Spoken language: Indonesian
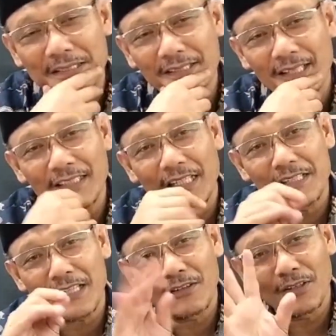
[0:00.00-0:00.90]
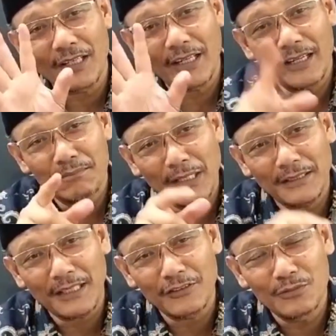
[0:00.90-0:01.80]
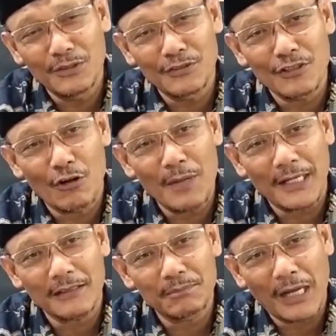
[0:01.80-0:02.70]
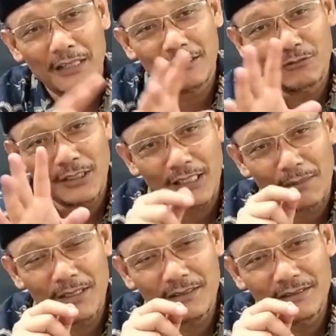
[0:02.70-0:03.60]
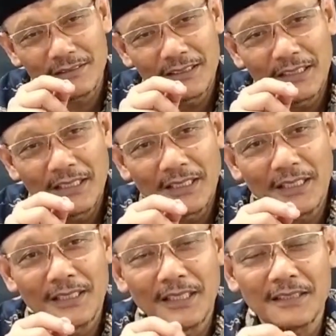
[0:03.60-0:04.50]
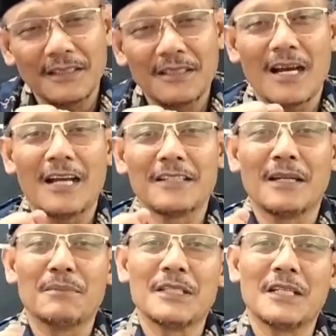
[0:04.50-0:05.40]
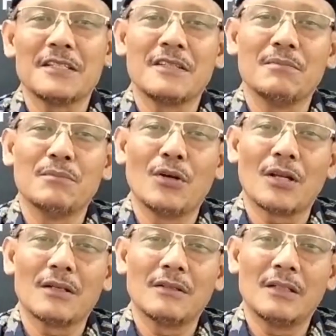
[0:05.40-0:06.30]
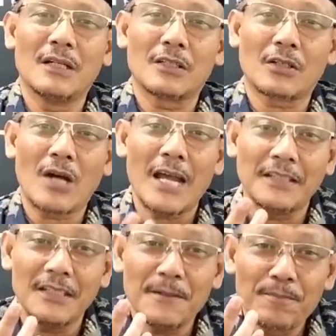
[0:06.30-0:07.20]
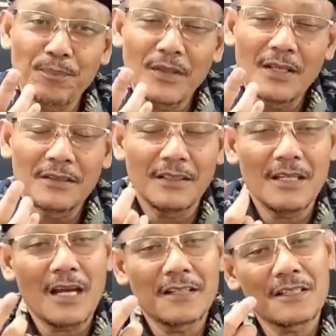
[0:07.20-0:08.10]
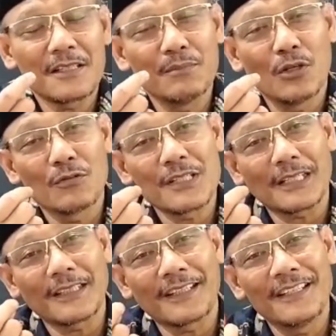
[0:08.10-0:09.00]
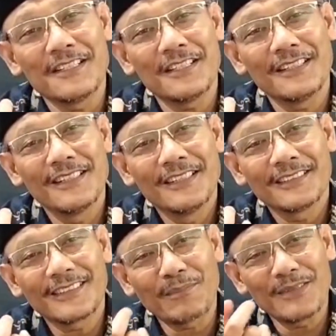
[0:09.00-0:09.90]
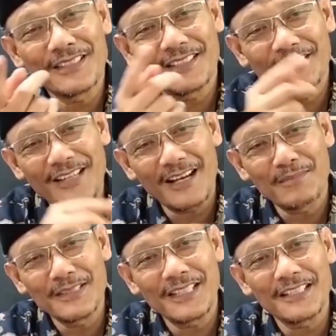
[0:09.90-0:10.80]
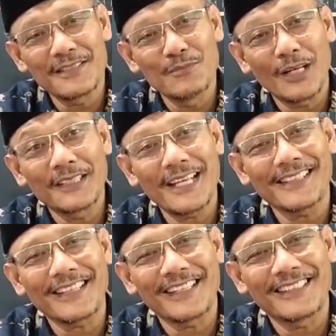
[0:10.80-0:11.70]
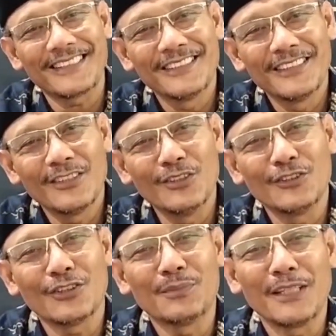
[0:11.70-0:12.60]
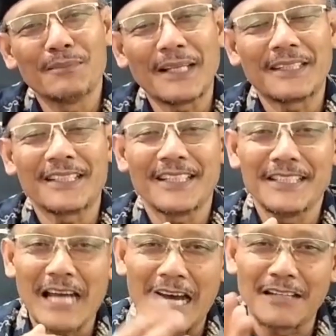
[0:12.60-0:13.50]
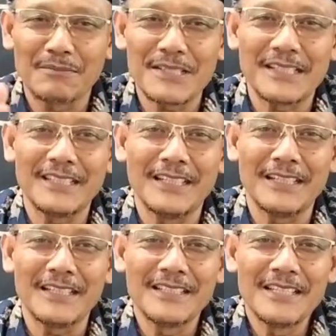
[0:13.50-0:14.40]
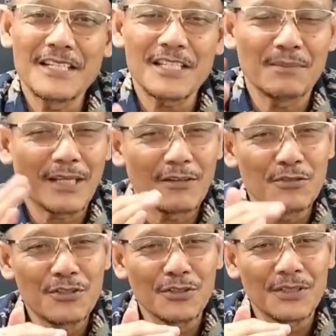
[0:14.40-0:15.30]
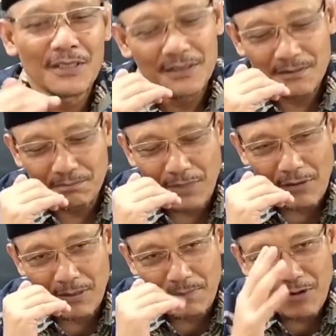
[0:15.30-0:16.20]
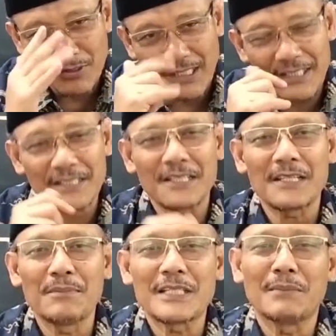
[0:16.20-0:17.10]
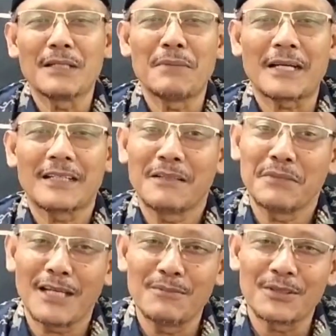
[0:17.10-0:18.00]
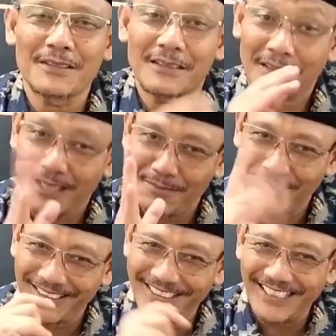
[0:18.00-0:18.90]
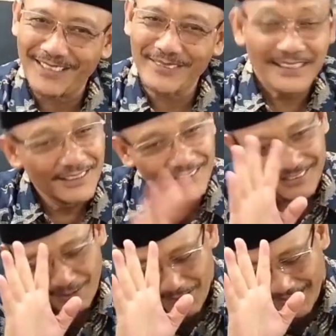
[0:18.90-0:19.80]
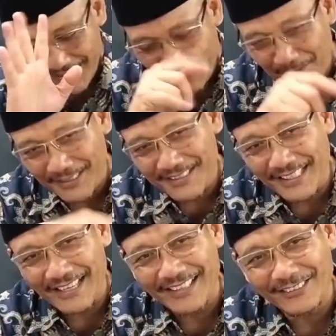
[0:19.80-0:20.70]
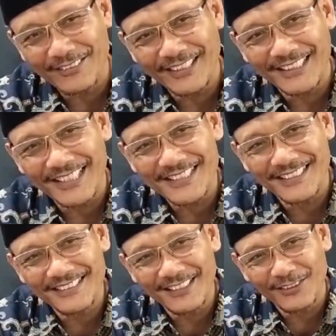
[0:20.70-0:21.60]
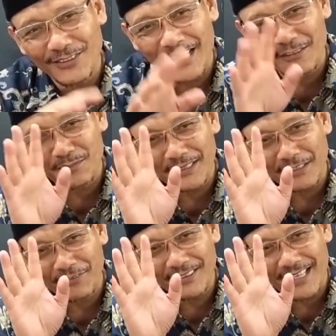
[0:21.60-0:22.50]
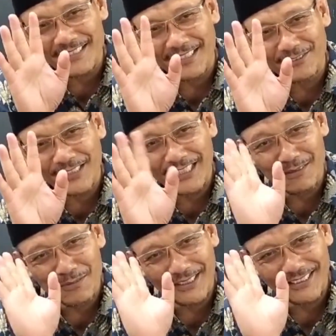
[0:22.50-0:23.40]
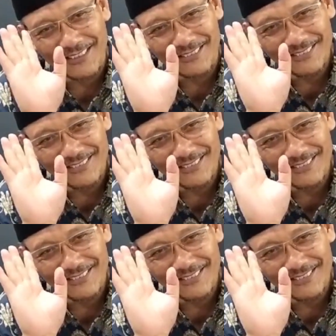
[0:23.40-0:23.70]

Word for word: yang dirancang oleh mantan Gubernur Jawa Barat Pak Ridwan Kamil ini tidak hanya menjadi simbol uh, rohani tidak hanya simbol wisata religi, tapi juga menjadi sebuah daya tarik untuk menikmati keindahan masjid ini sebagai wujud bahwa bangunannya saja bisa menebar dan menabur rahmat dan alamin. Terima kasih sahabat, saya Truyat Arasid, Ketua Rumah Tafid Aksara Quran Kabupaten Garut.